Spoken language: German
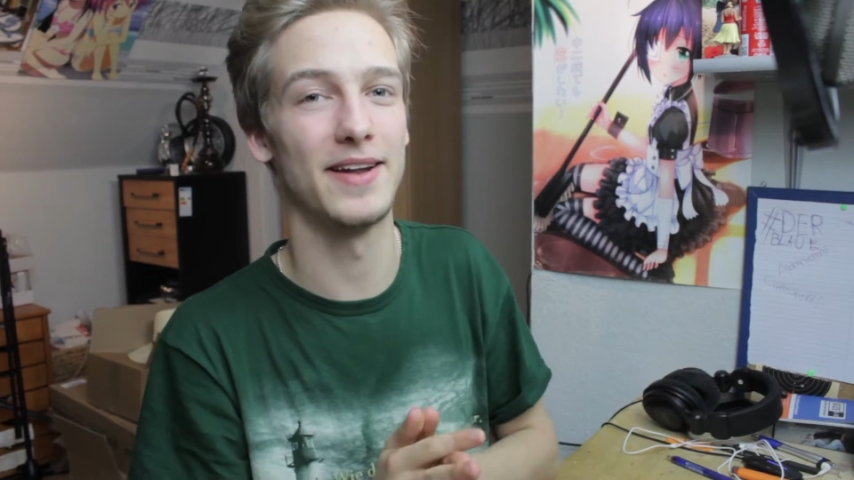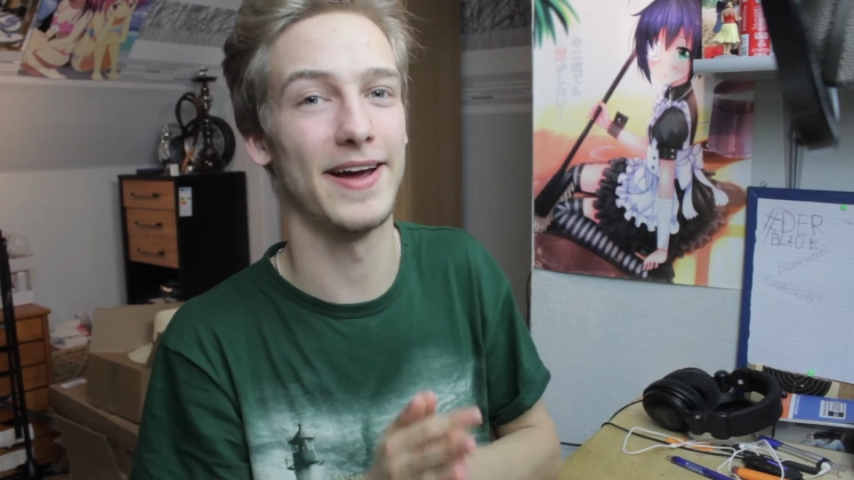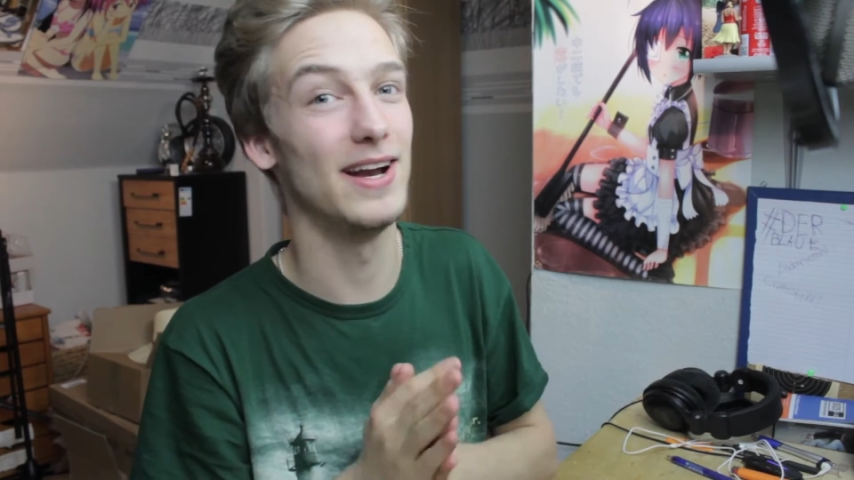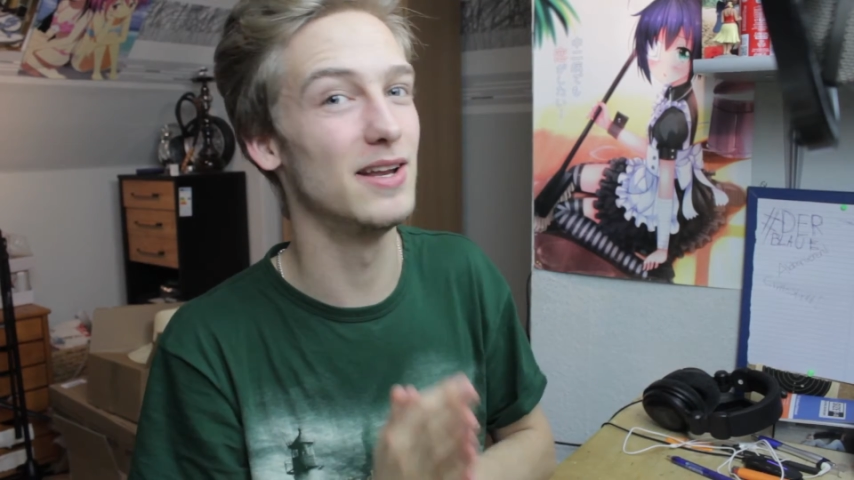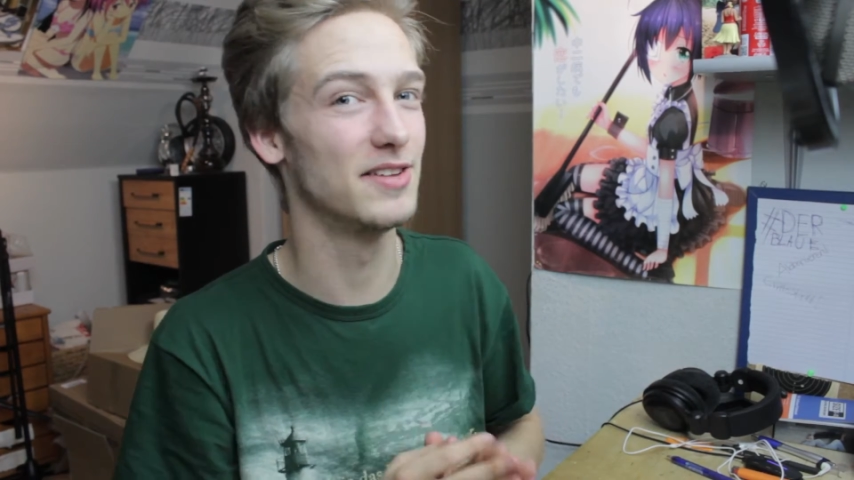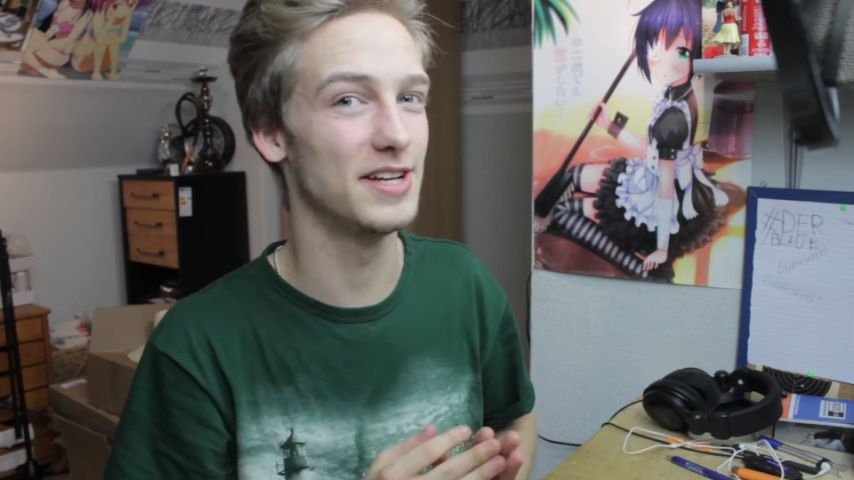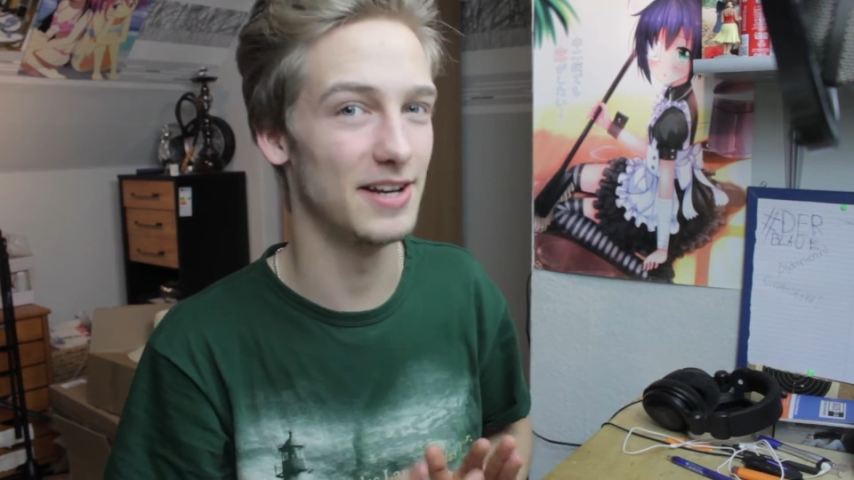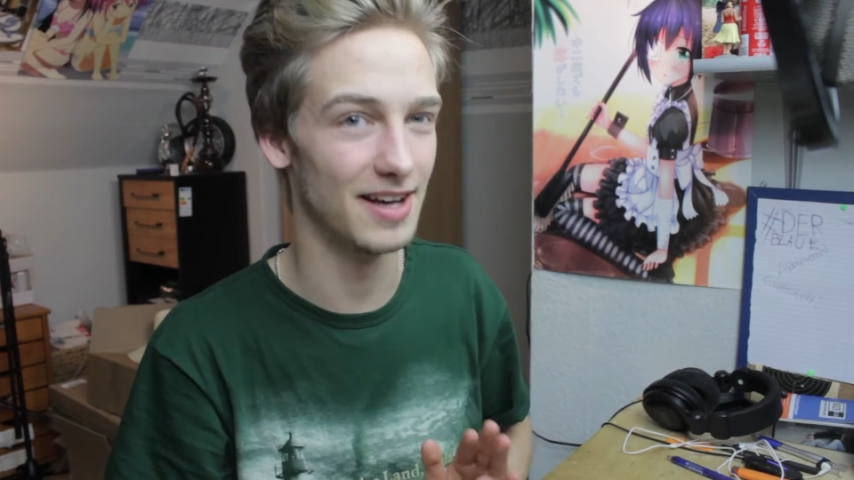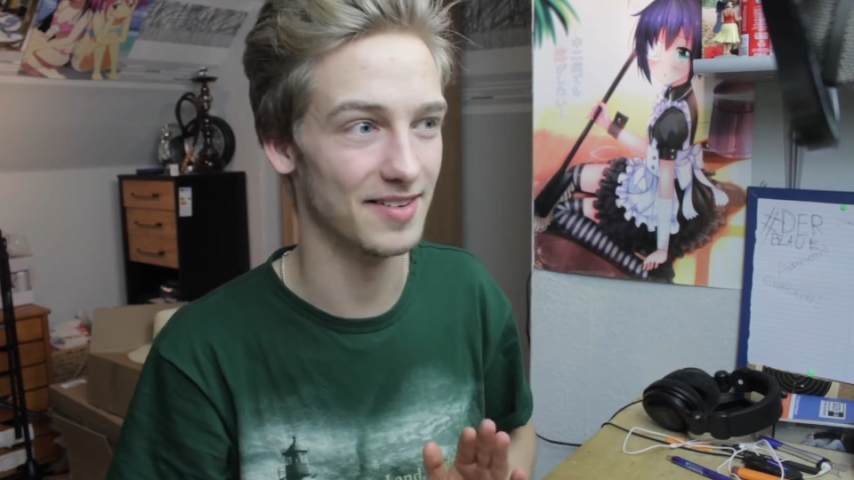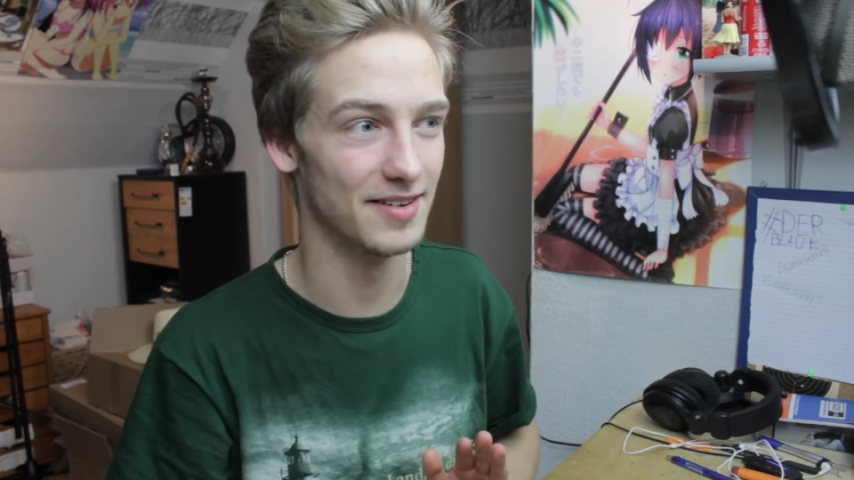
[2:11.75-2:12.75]
realisieren
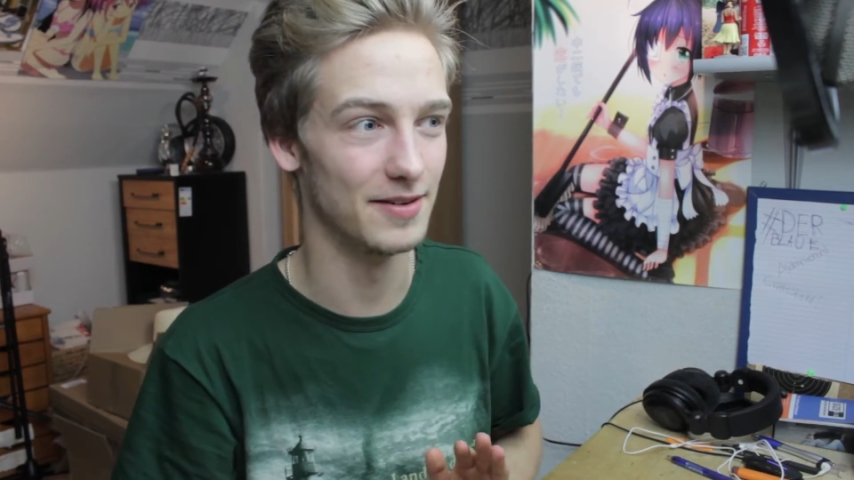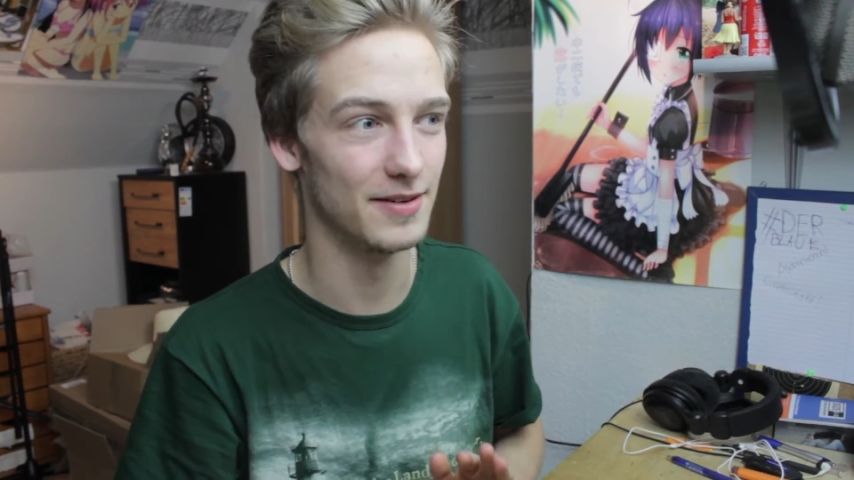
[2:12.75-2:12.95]
lassen.